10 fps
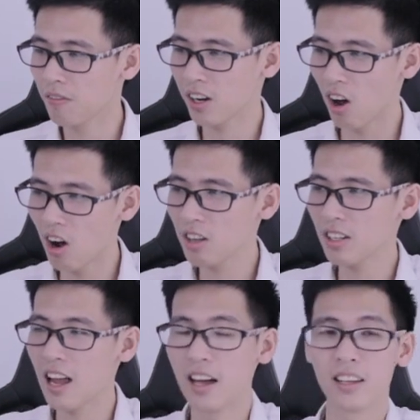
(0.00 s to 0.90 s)
và đó
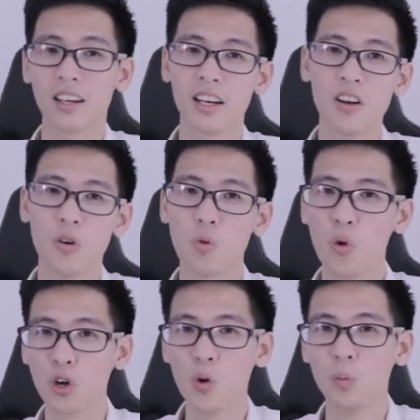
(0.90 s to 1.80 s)
là những cái điều
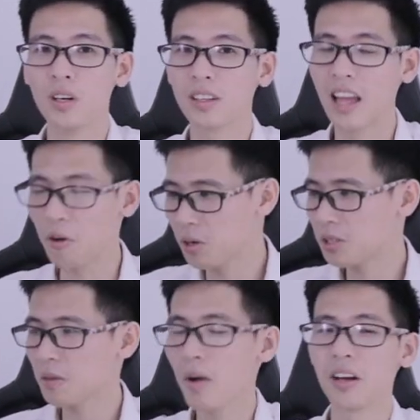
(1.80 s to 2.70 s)
cuối cùng tạo nên
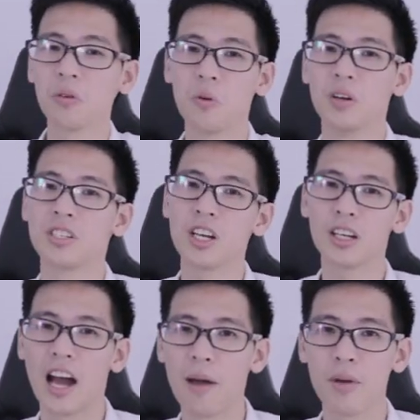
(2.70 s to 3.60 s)
sức mạnh của chiếc
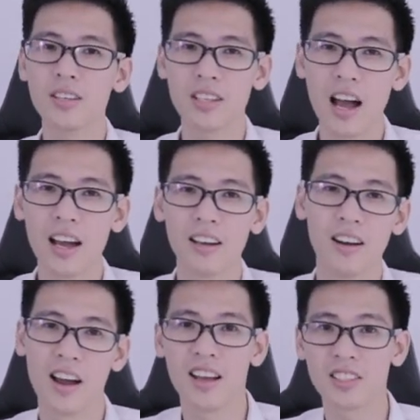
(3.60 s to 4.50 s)
MSI
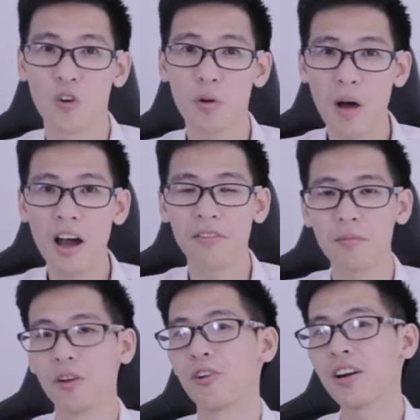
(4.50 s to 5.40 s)
GE63
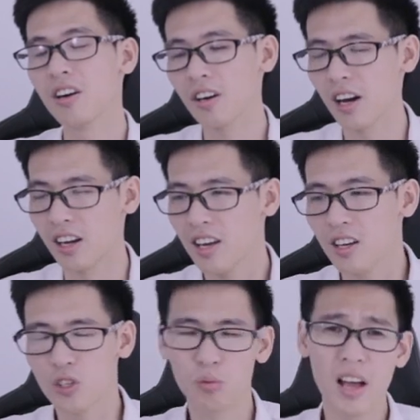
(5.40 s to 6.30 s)
phiên bản Rider này
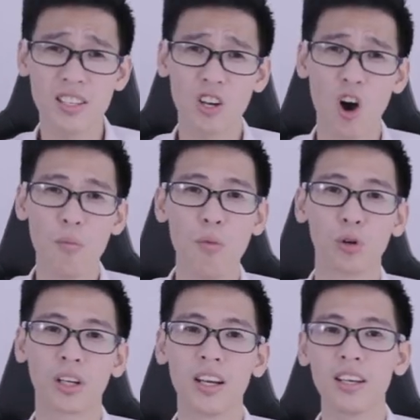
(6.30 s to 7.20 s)
chúng ta sẽ có
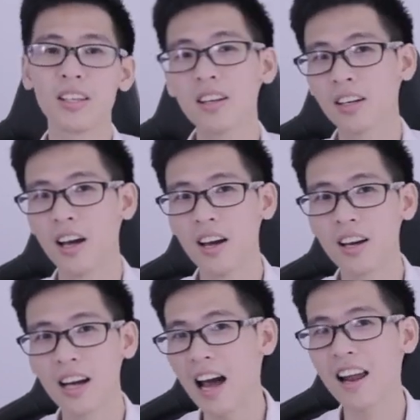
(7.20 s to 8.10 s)
một cái thiết
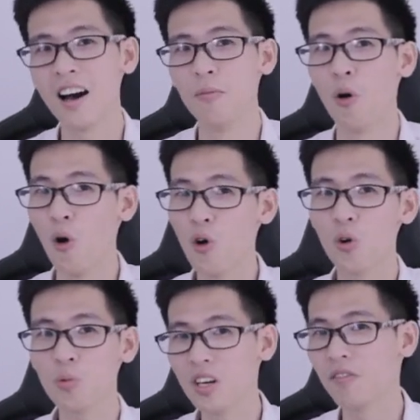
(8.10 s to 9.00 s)
kế khá là hầm hố
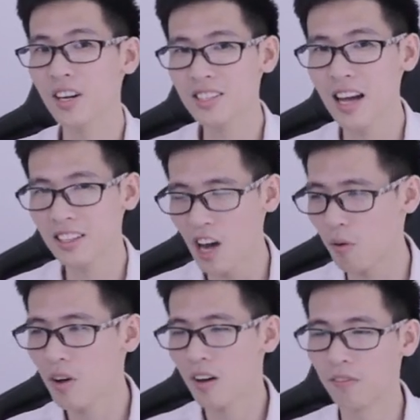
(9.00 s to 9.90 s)
cũng như vẫn sang
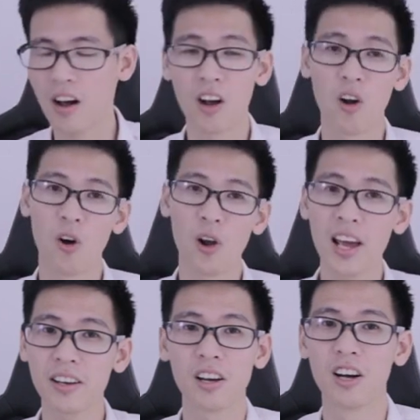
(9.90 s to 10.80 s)
trọng và có
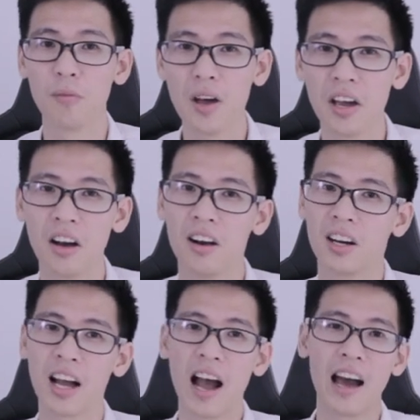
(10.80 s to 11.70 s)
led RGB
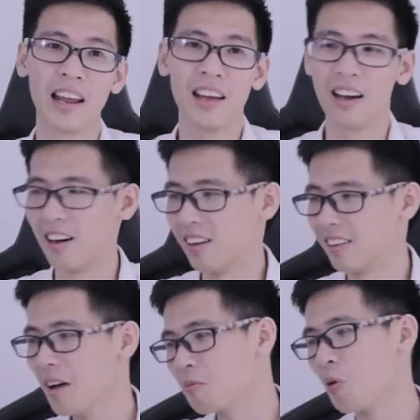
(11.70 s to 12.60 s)
ở cả à,
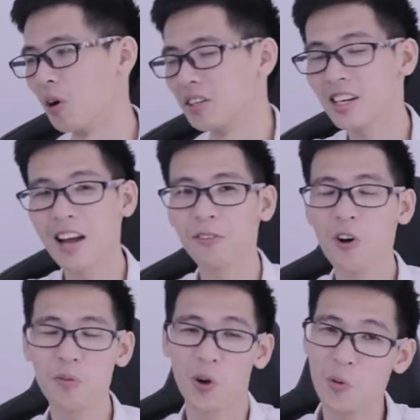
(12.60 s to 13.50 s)
nắp của chiếc
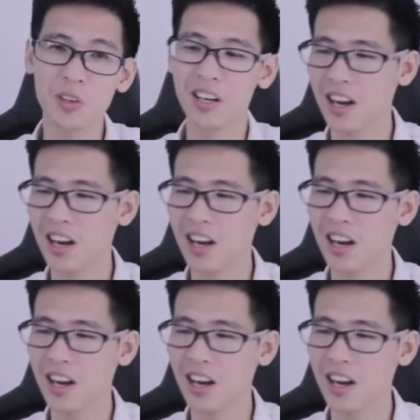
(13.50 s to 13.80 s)
laptop cũng như